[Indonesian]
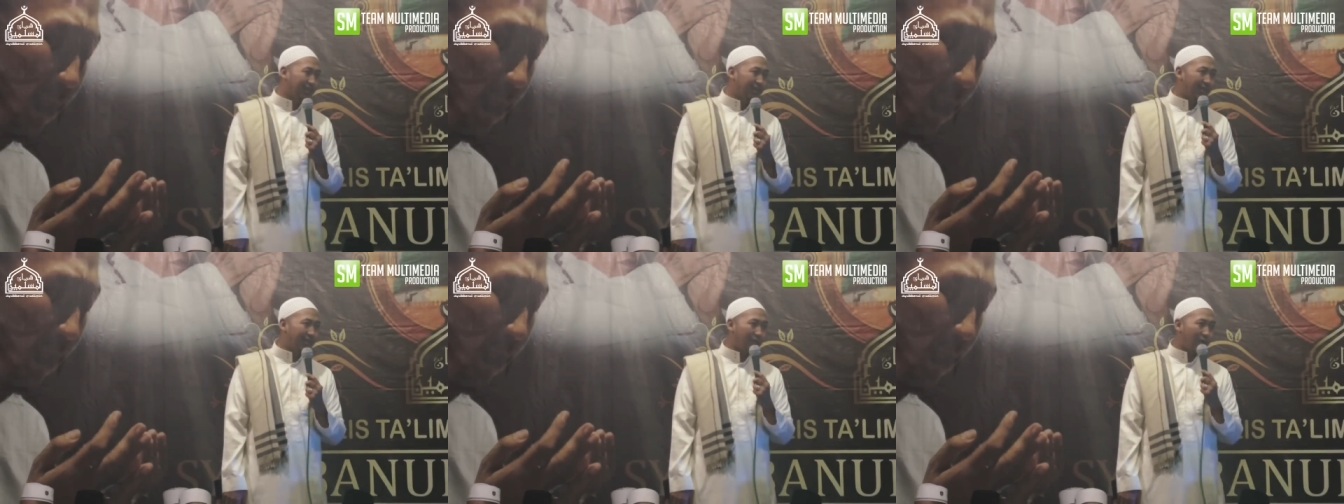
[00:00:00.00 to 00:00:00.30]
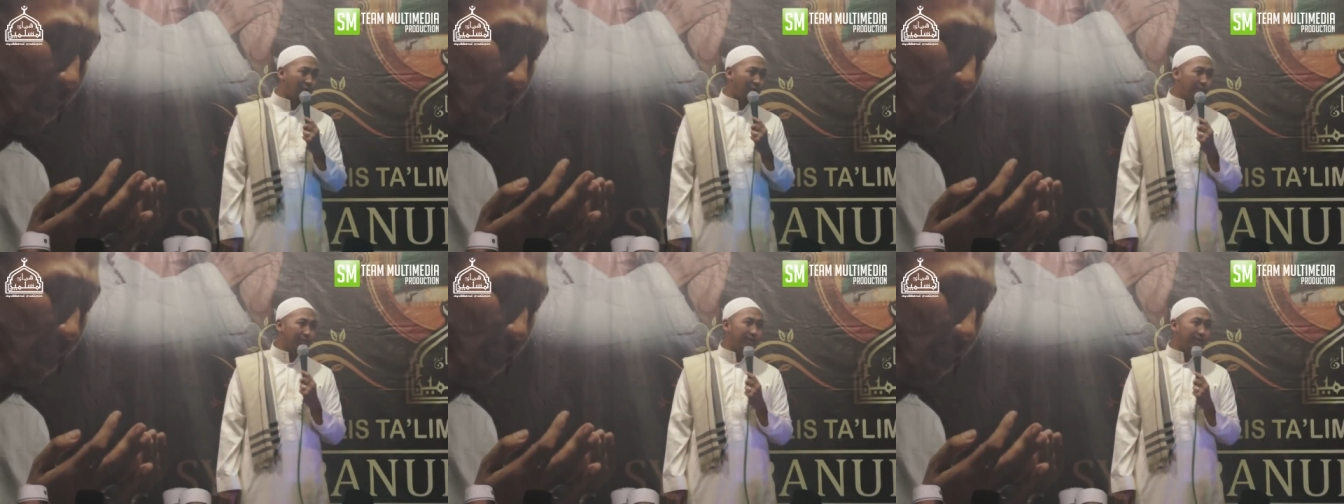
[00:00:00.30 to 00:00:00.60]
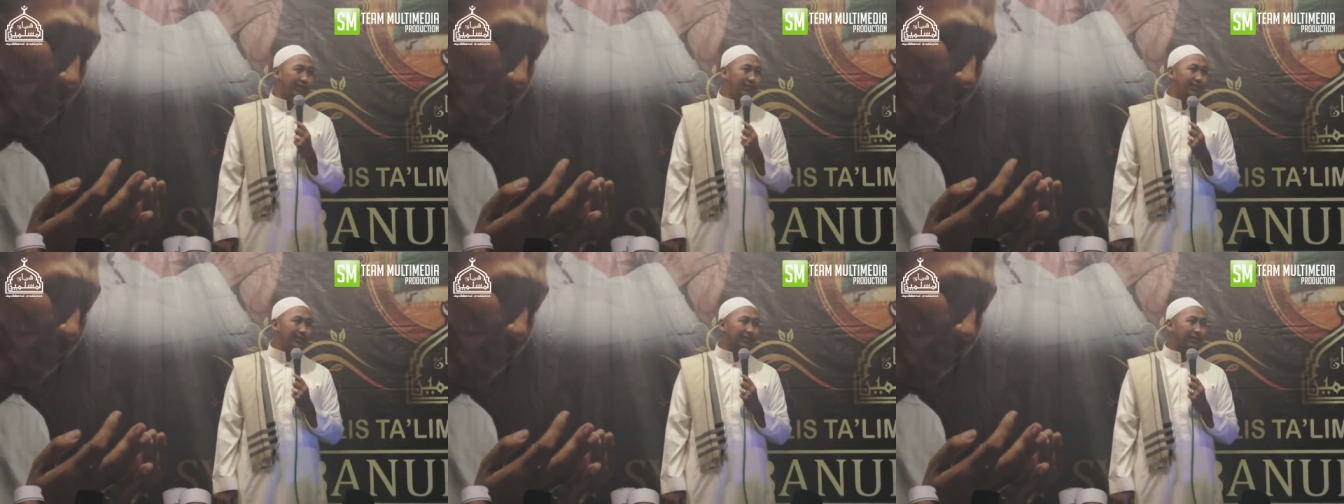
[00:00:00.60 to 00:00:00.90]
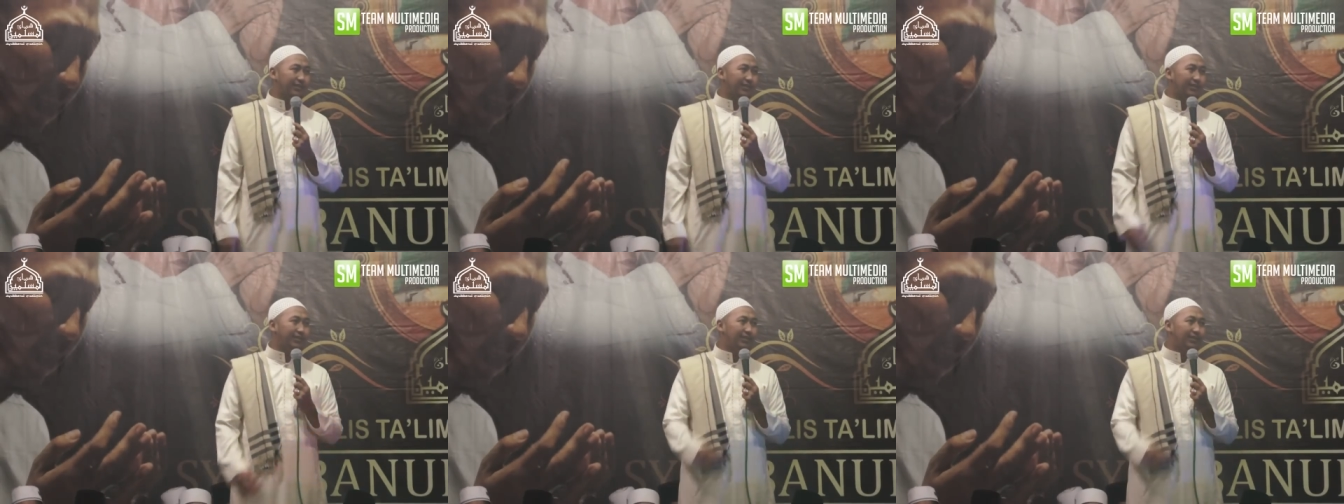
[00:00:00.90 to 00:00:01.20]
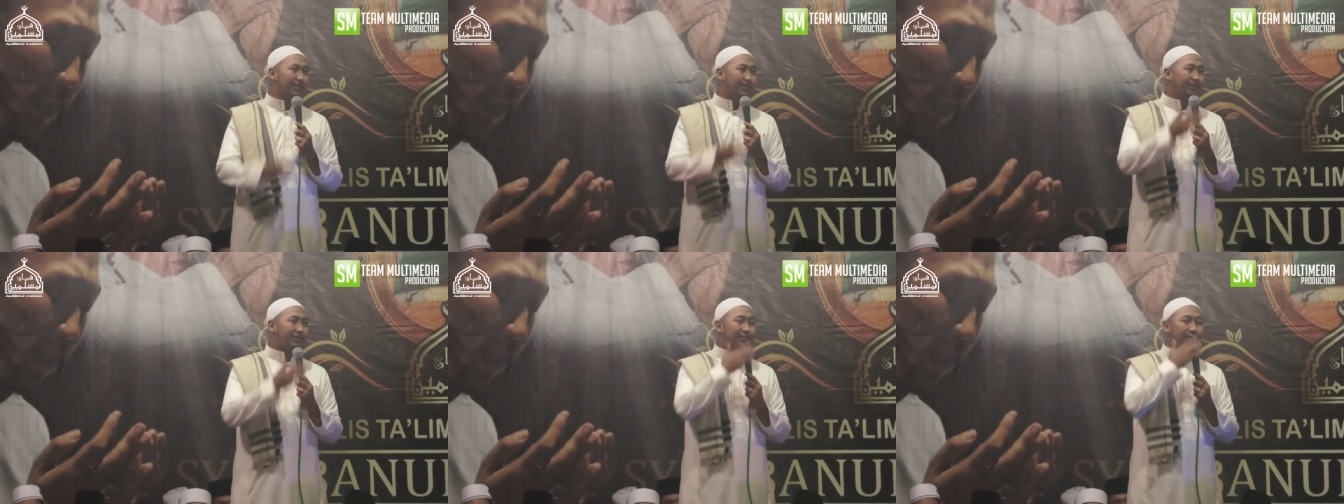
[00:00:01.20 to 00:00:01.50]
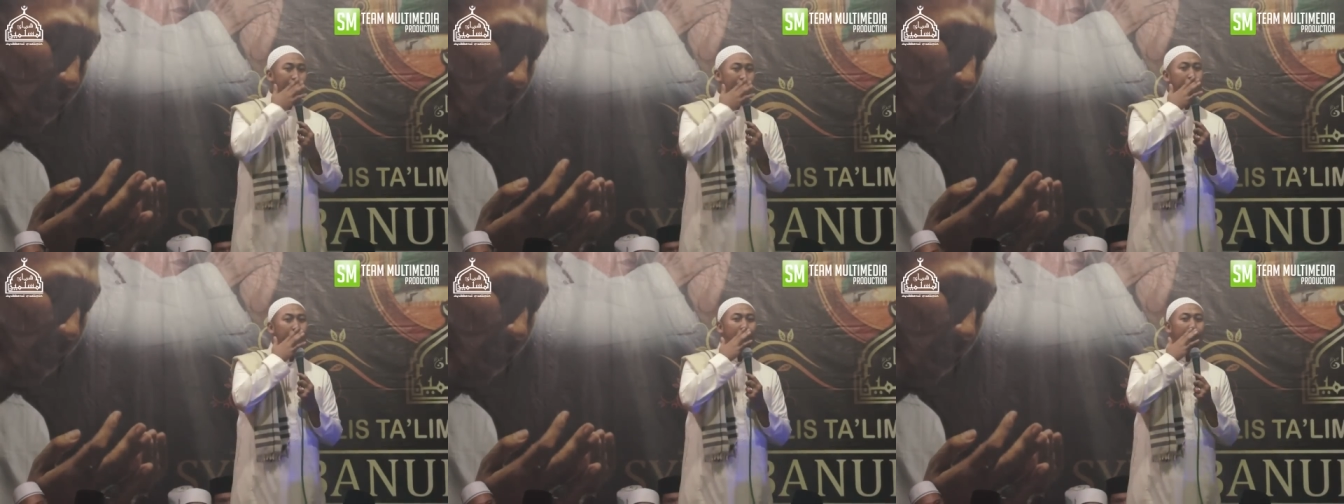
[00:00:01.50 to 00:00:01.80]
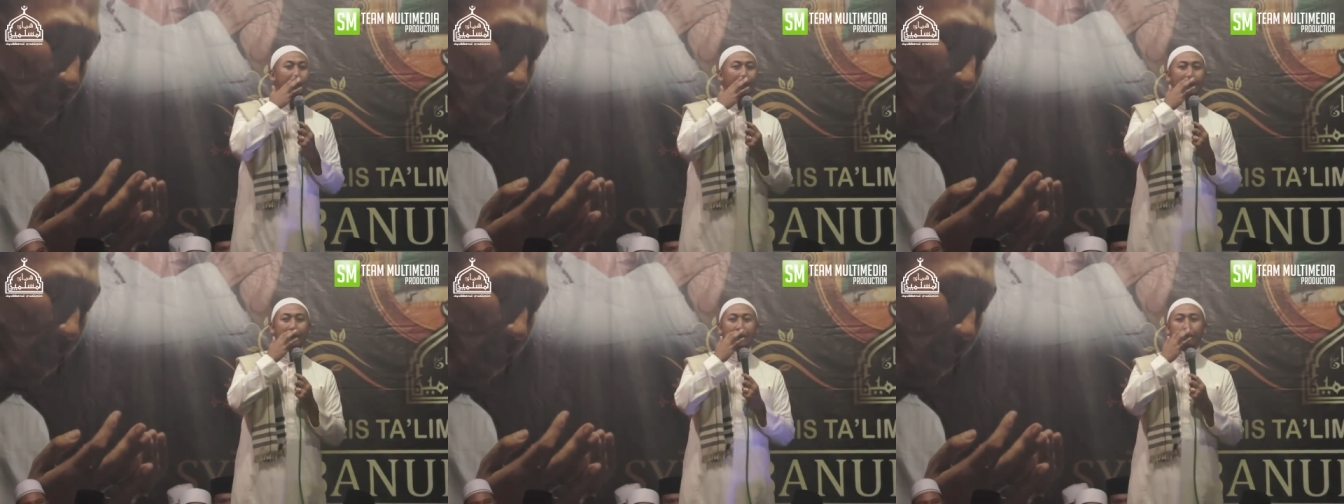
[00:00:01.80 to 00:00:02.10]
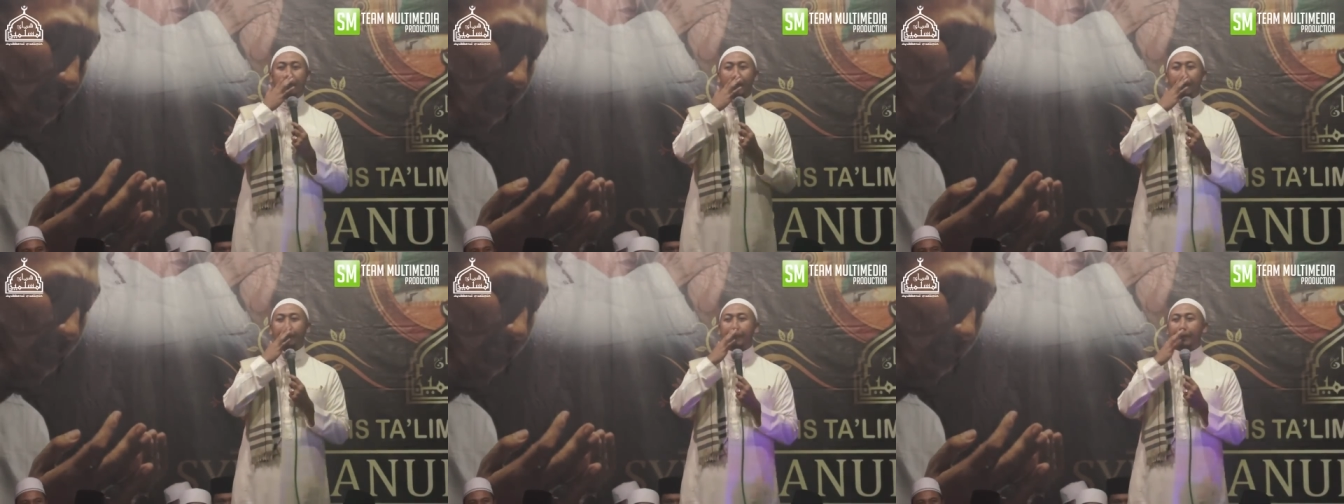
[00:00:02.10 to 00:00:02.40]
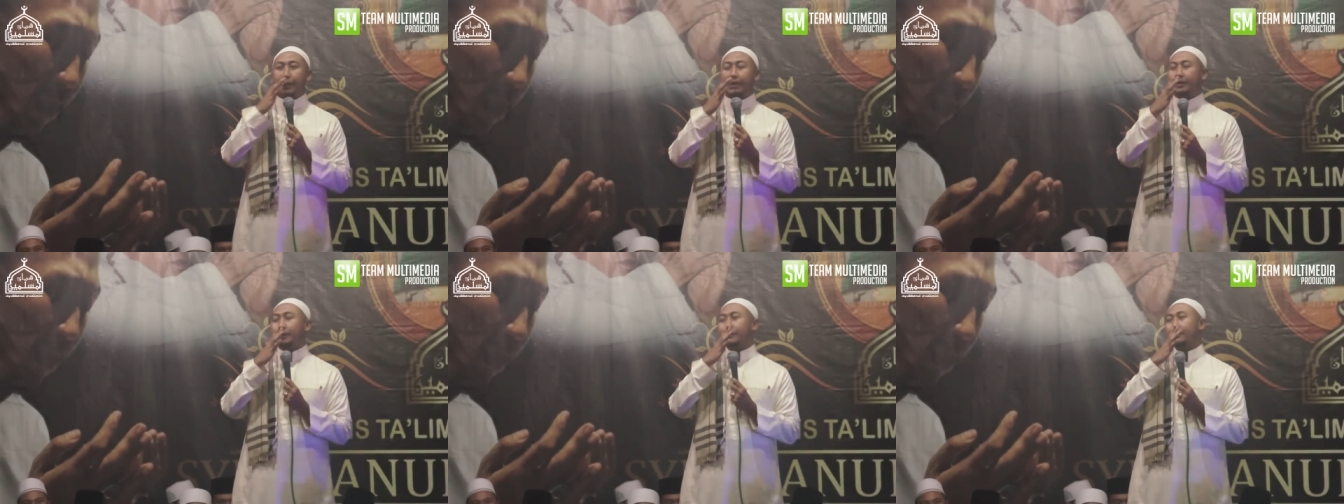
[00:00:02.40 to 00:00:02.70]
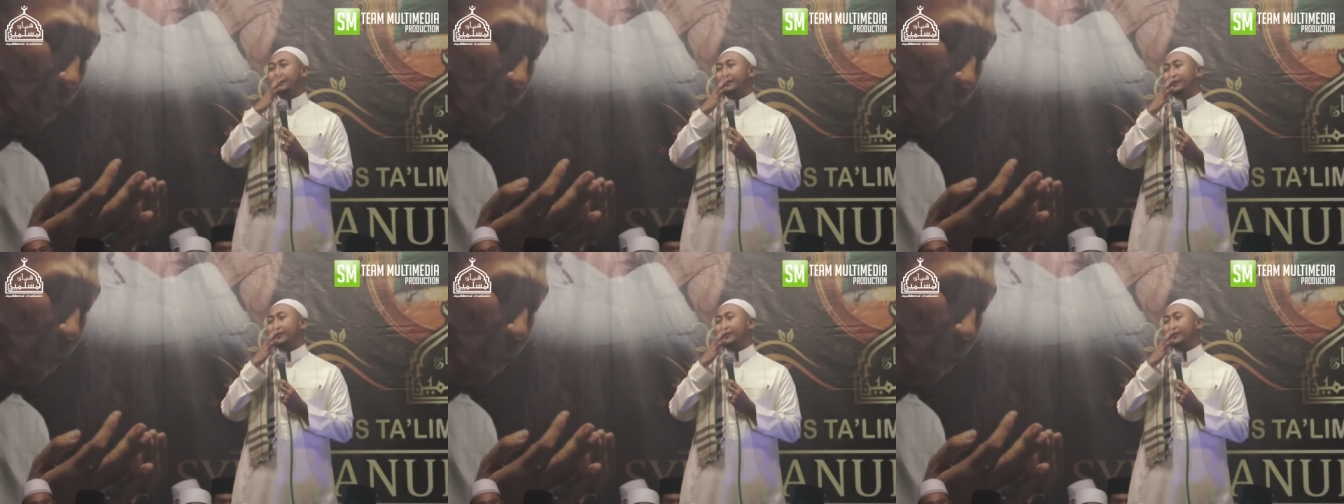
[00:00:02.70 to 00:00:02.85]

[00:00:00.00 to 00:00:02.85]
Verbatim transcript: Muhammad. Sallallahu Muhammad.